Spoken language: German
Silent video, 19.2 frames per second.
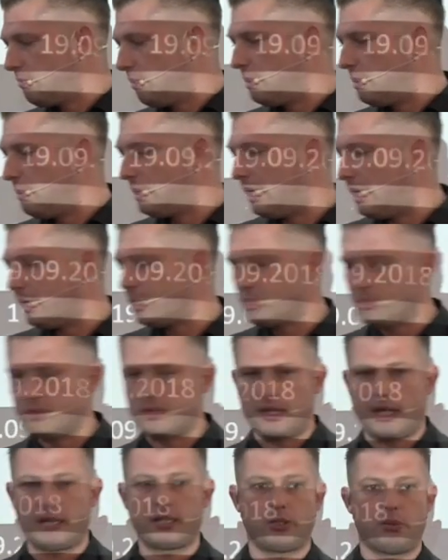beim Thema Datenschutz
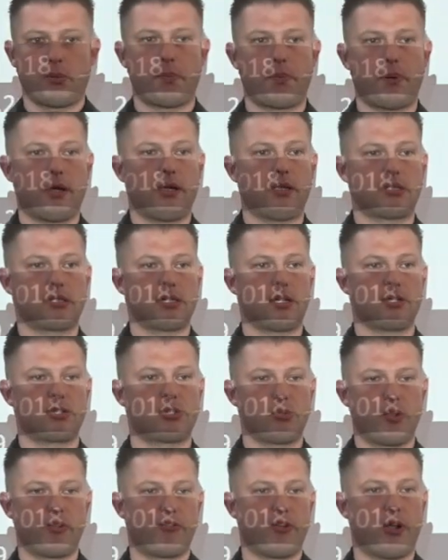sage ich noch mal ein paar Sachen
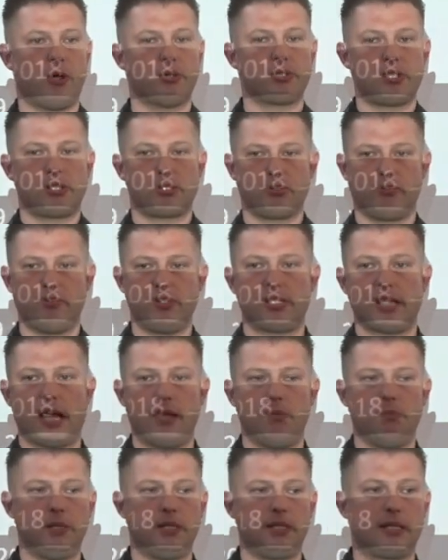zu den Voraussetzungen, wie ich es
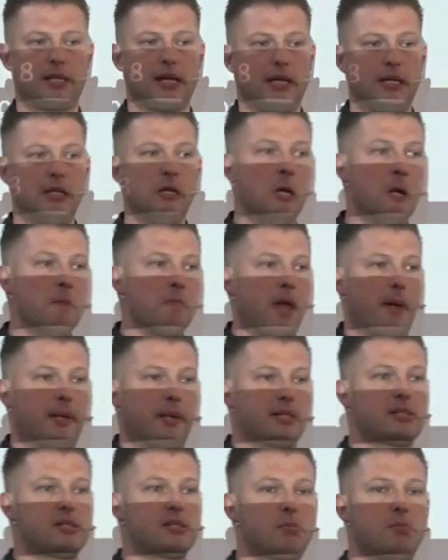einbinden kann. Aber
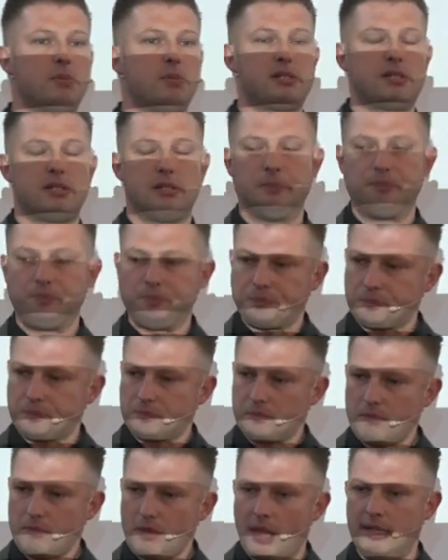das ist so ein bisschen
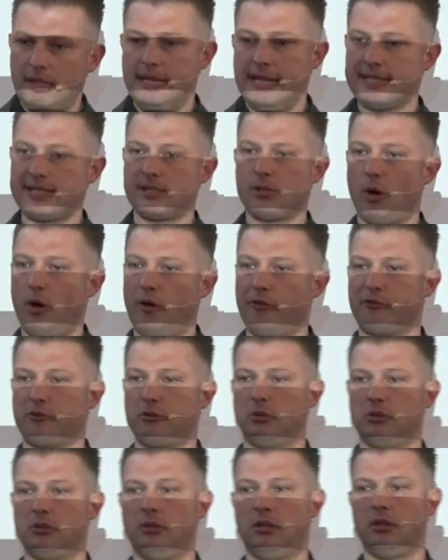die letzte
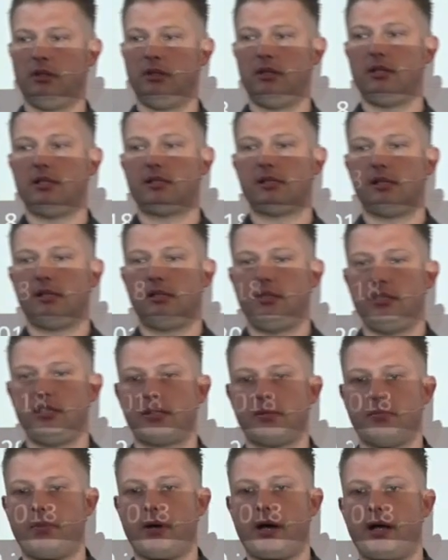Hoffnung, die Sie in
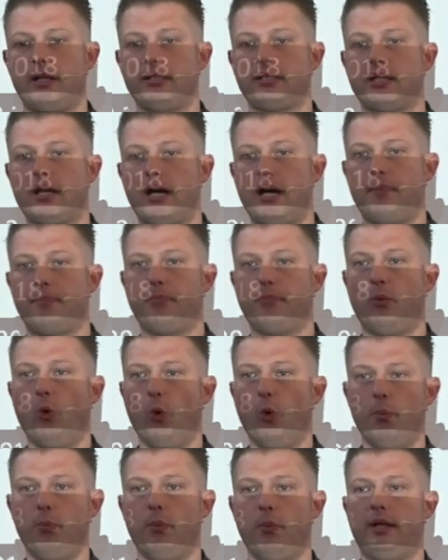diesem Bereich haben,
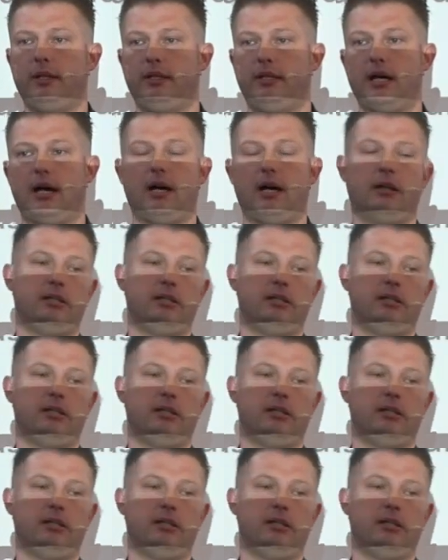um da